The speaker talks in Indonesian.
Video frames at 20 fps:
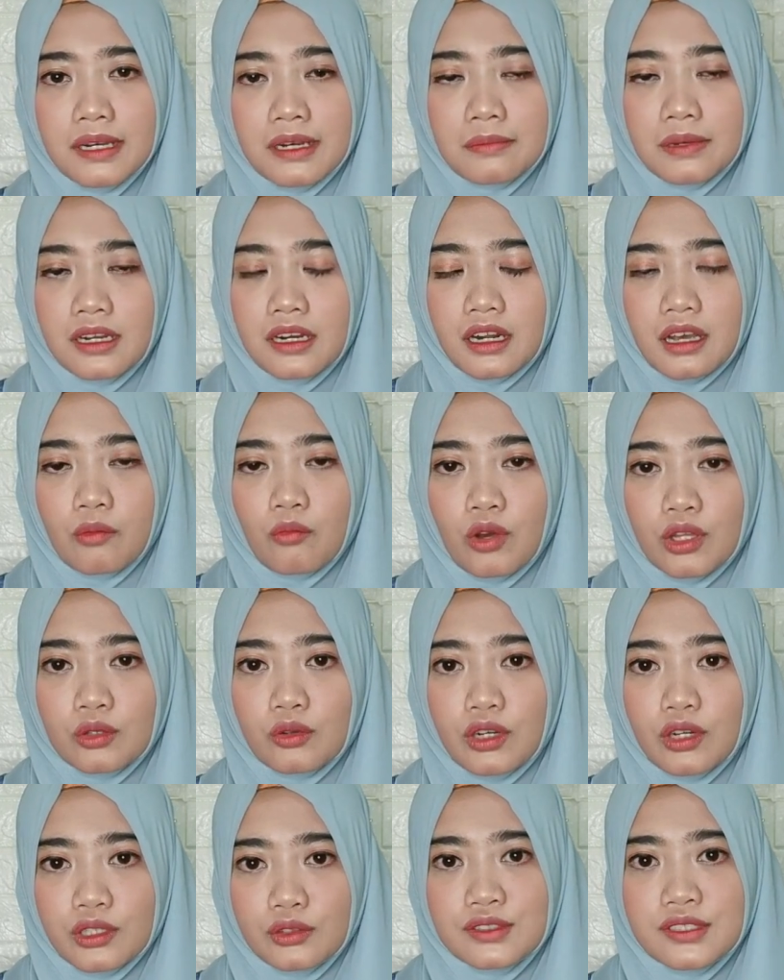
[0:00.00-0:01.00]
benar-benar
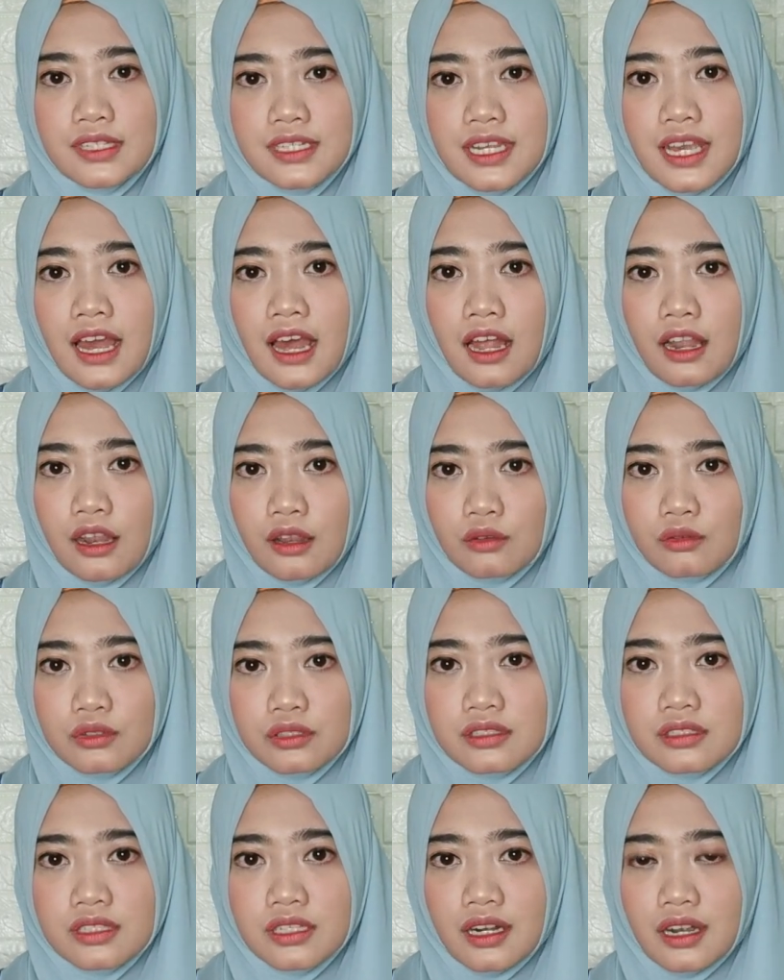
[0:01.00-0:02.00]
ngebuat kulit itu jadi
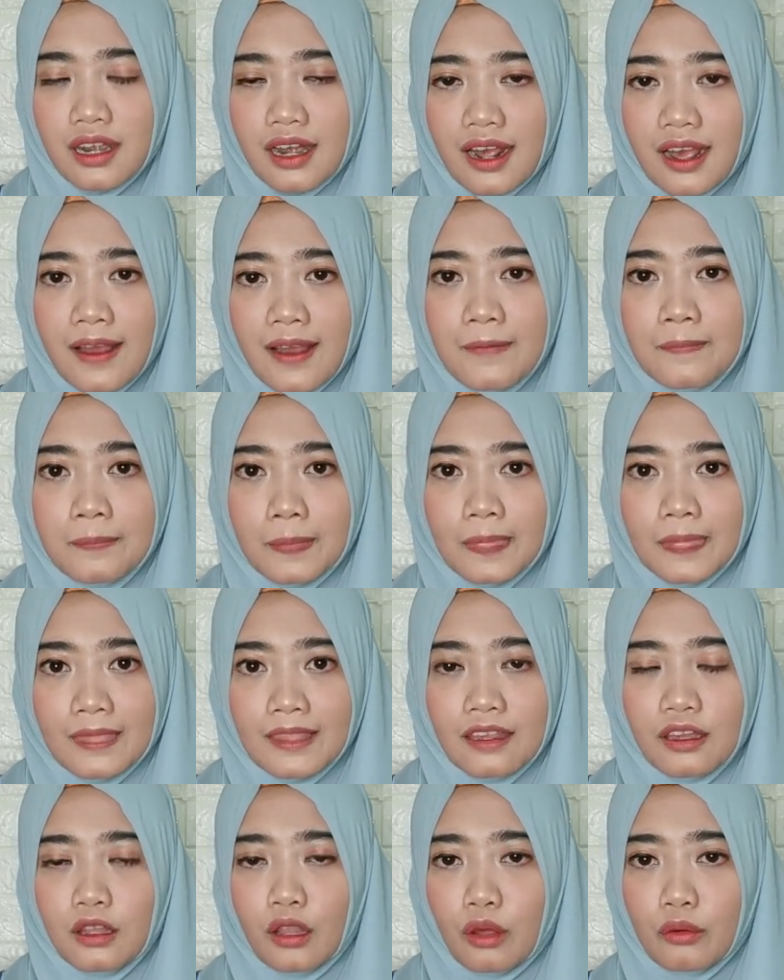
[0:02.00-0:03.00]
halus cerah
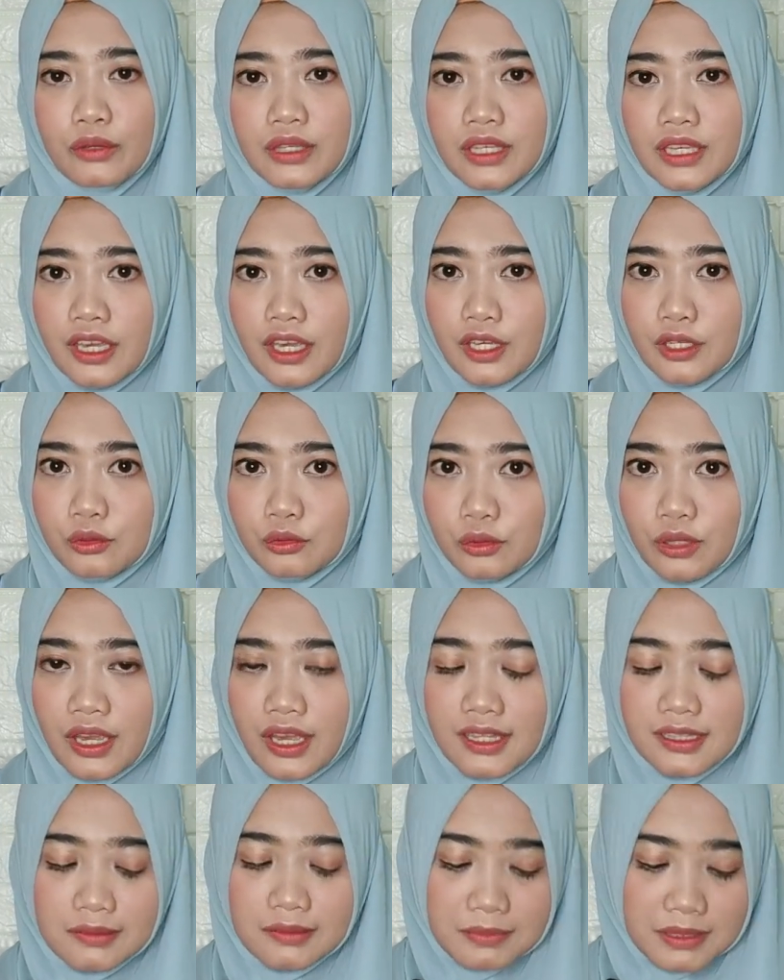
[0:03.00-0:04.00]
glowing kayak gitu
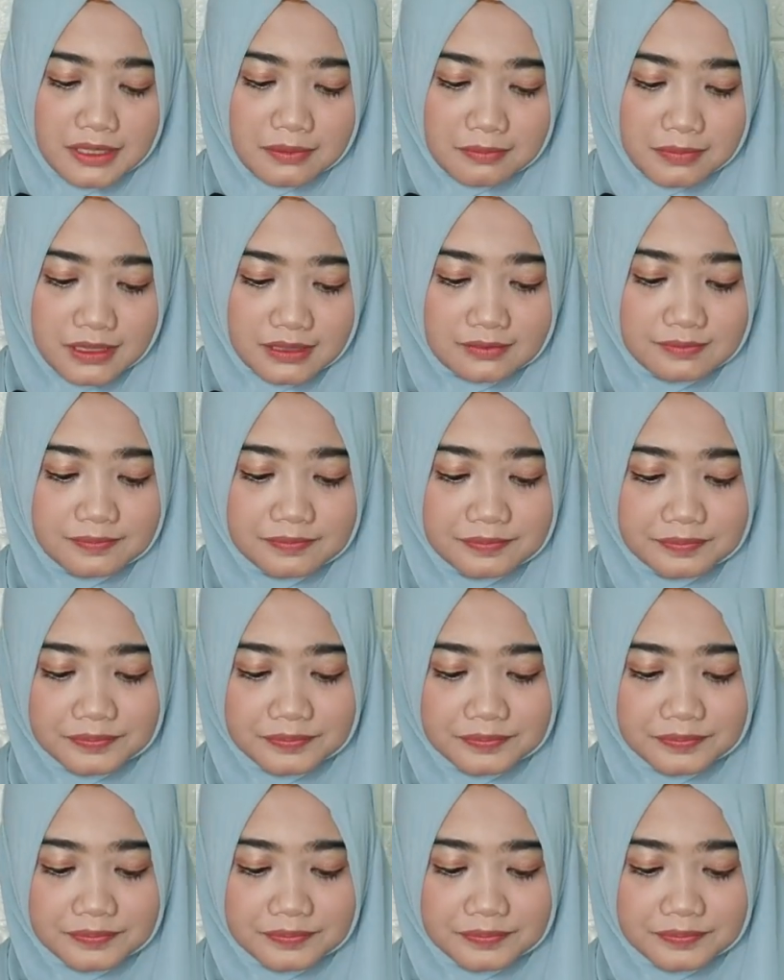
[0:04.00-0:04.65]
ya teman-teman